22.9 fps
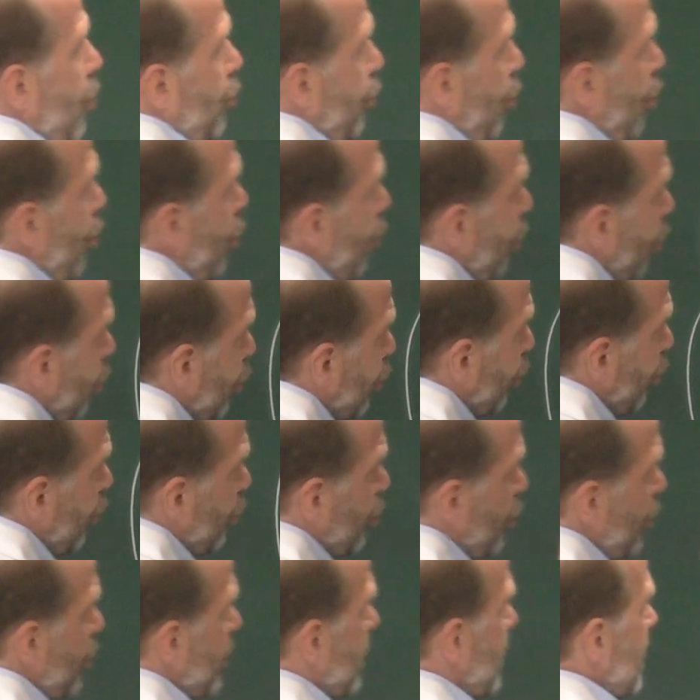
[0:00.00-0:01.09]
de l'autre
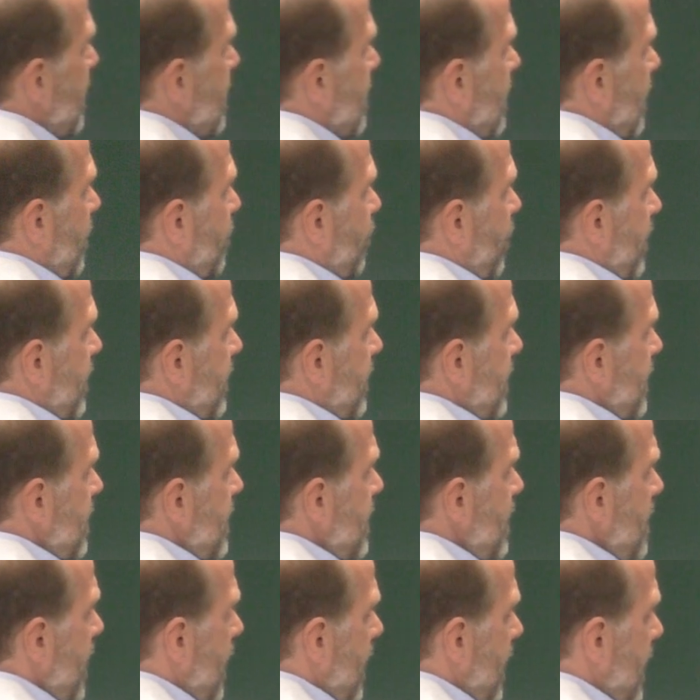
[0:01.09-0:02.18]
côté cette fois-ci,
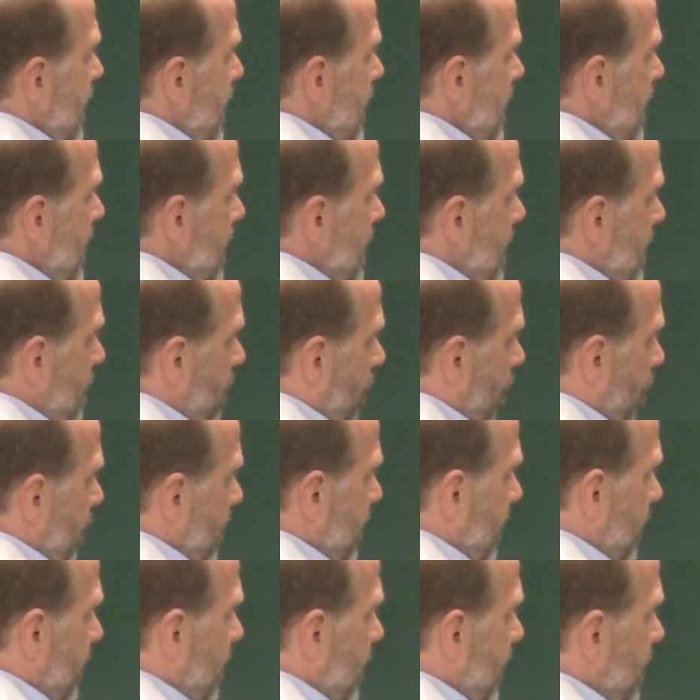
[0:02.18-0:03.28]
en
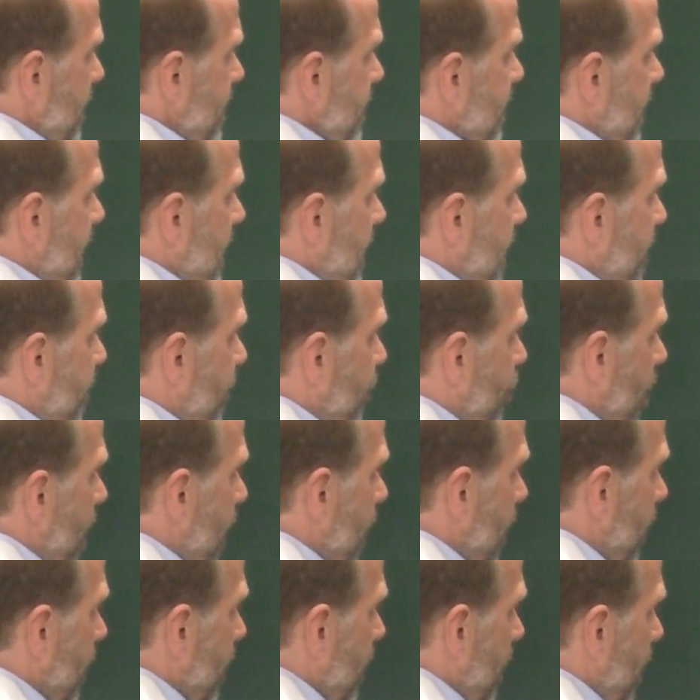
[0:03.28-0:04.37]
synthèse, les
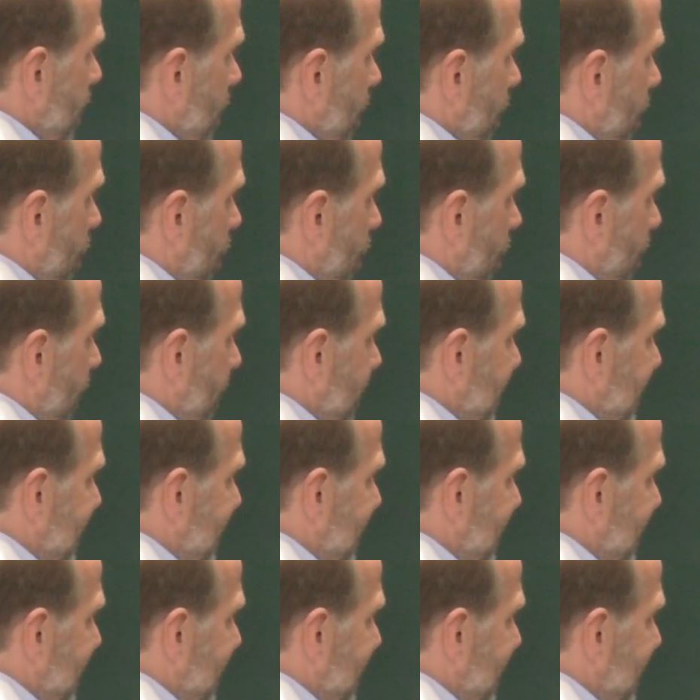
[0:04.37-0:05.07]
voies euh,